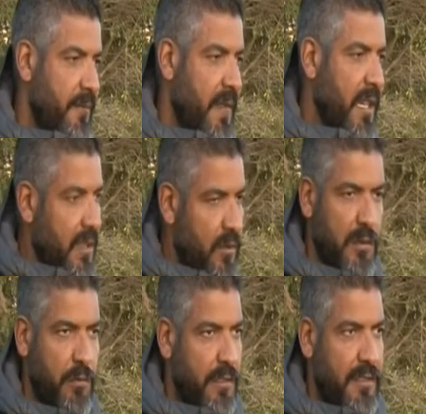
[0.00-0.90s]
هي
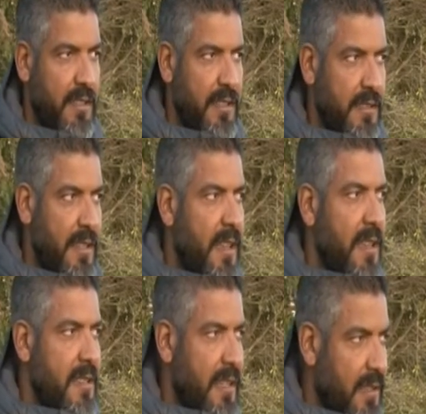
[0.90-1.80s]
دلوقتي مباراه تركيز
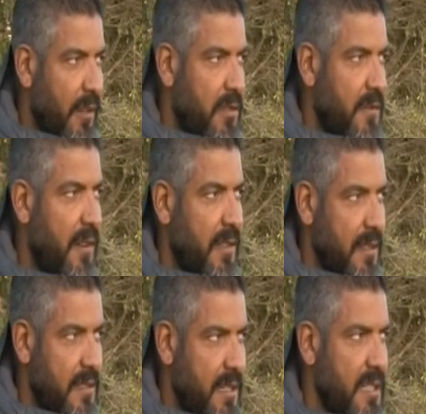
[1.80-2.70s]
سان داونز فقد
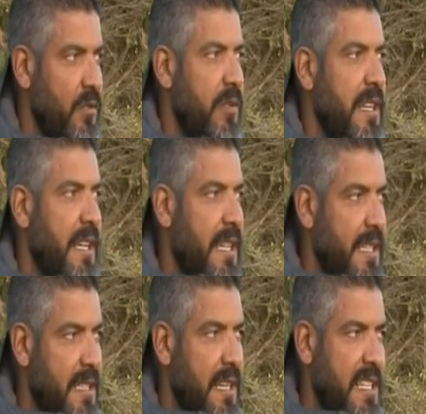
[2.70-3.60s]
تركيزه ان انا
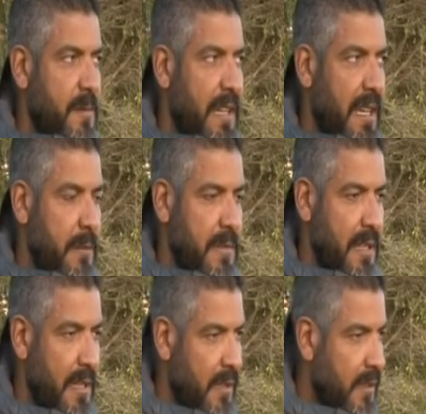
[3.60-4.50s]
جاي ان انا كسبان
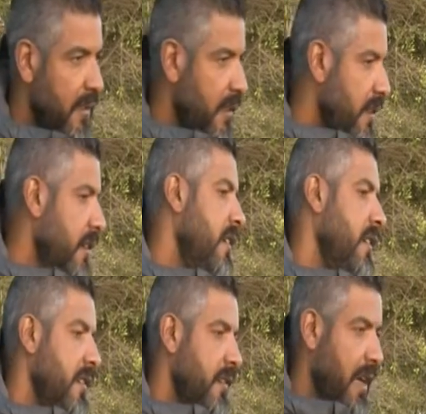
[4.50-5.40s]
خمسه
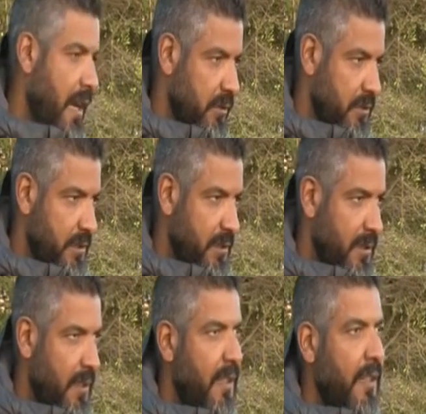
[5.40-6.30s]
اوت
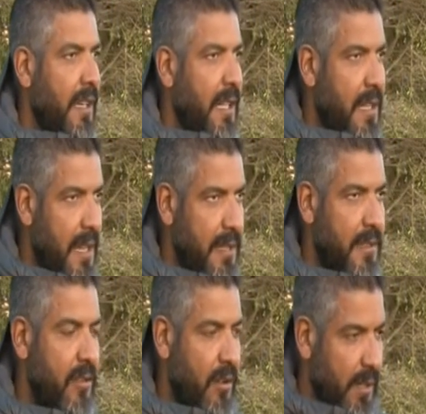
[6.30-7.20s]

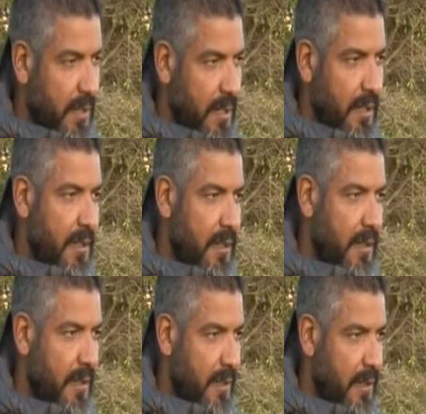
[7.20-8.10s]
الاهلي راح هناك
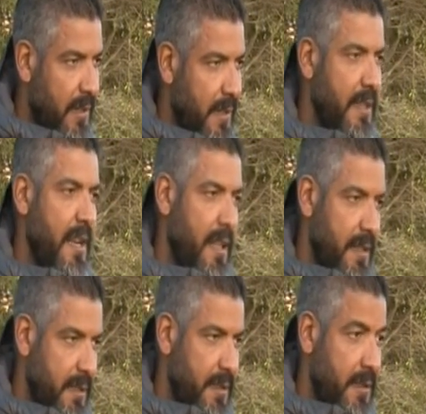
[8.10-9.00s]
ان انا
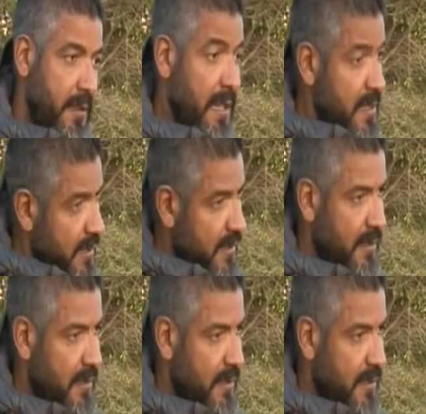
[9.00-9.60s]
الاهلي خسر